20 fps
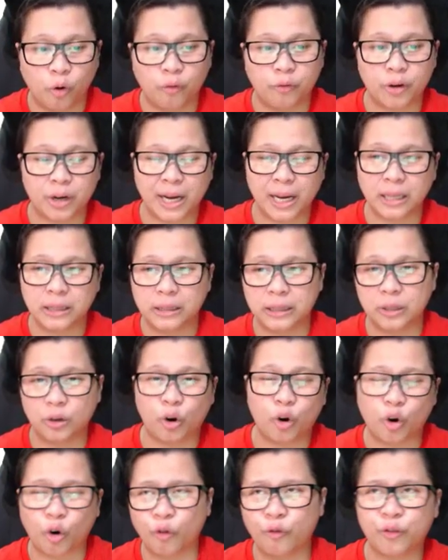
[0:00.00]
over a
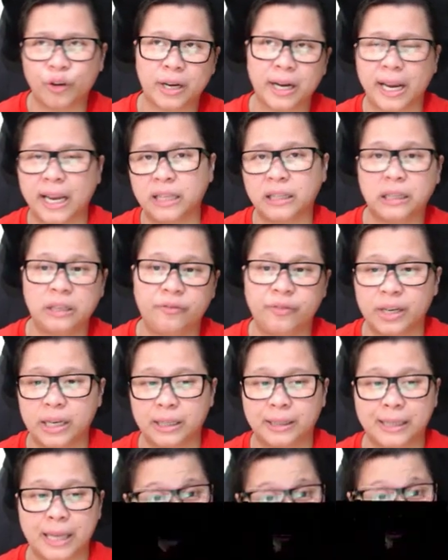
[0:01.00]
over a
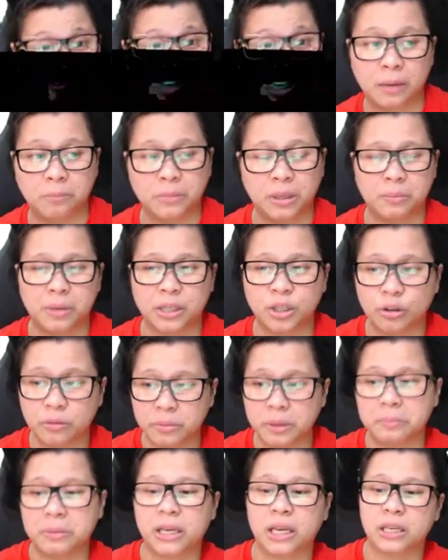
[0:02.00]
different time frame, 'di ba? So
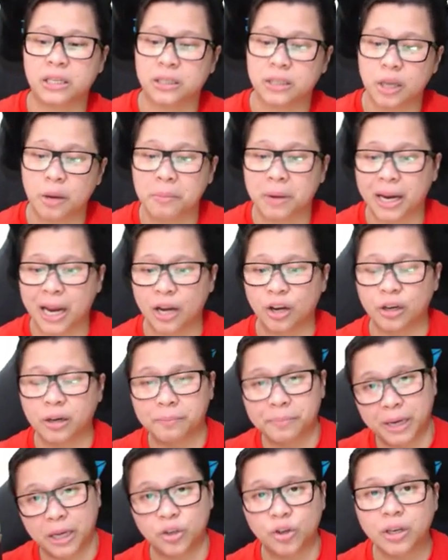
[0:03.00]
nagbibigay siya sa iyo magkano
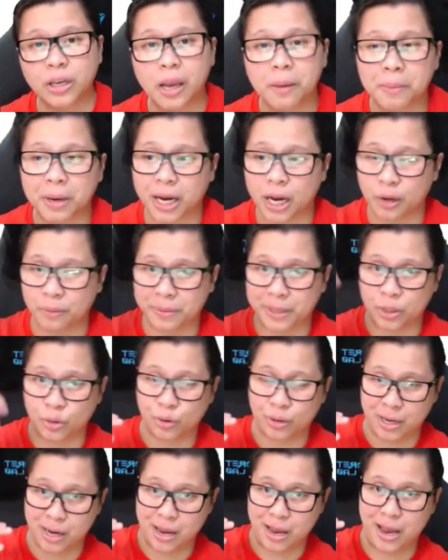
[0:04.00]
na presyo niya, magkano
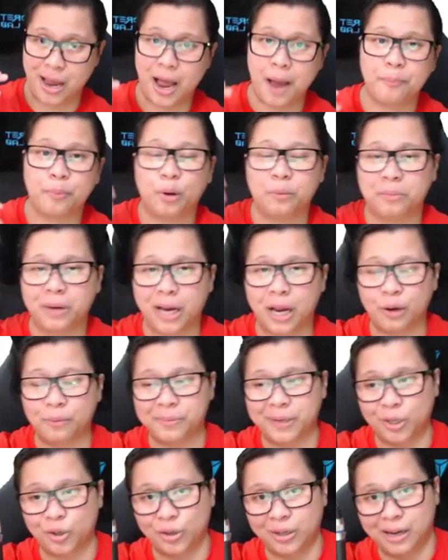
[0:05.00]
presyo niya kahapon,
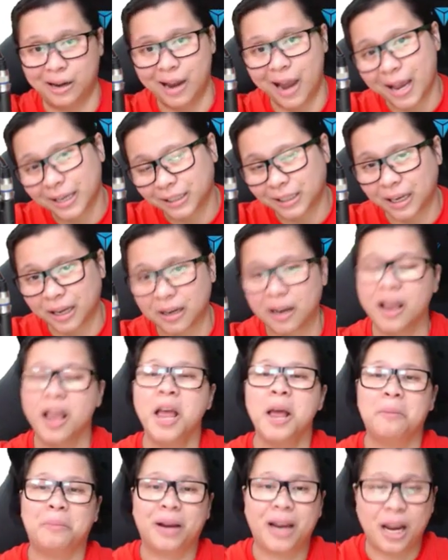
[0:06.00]
magkano presyo niya last year,
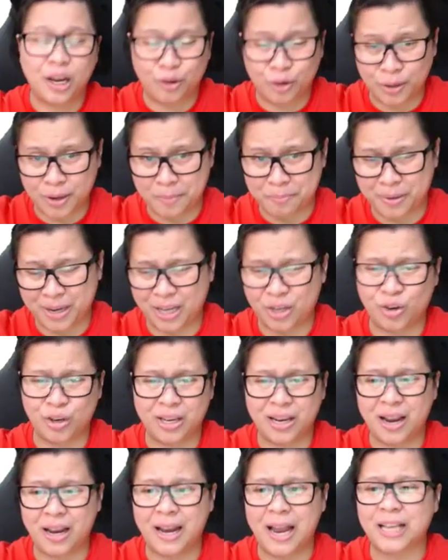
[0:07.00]
magkano na
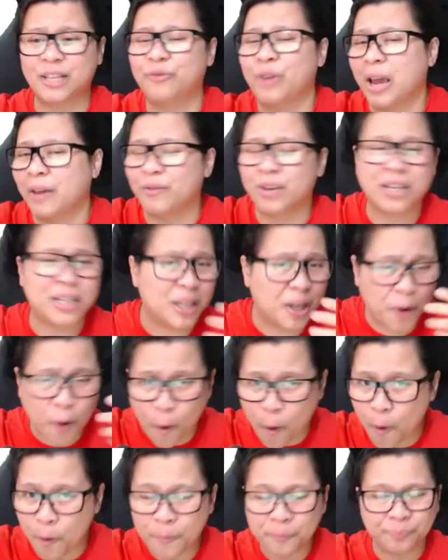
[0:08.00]
presyo niya last 5 years
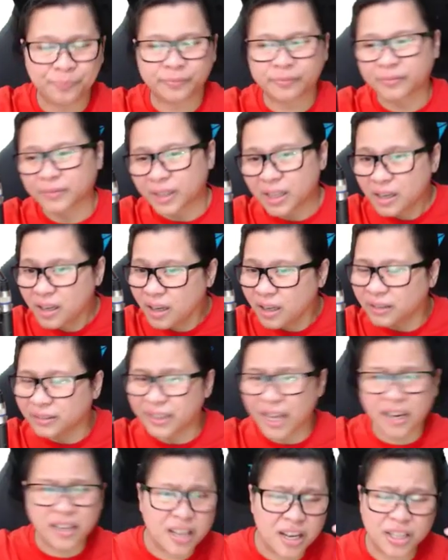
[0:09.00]
ago,
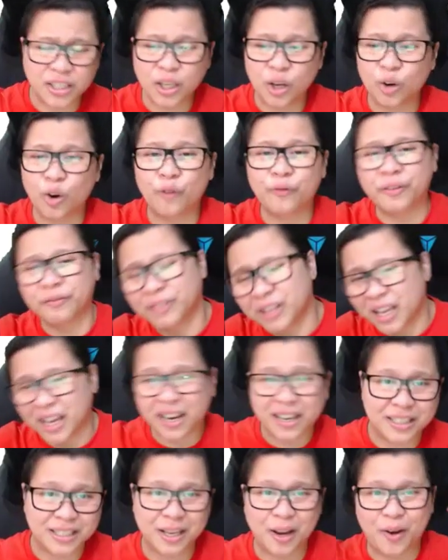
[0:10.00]
10 years ago, 50
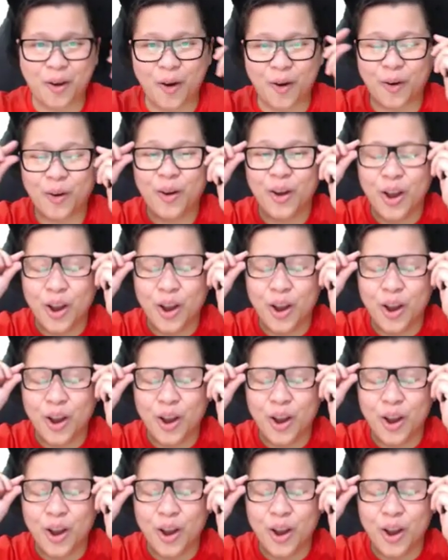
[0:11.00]
years ago,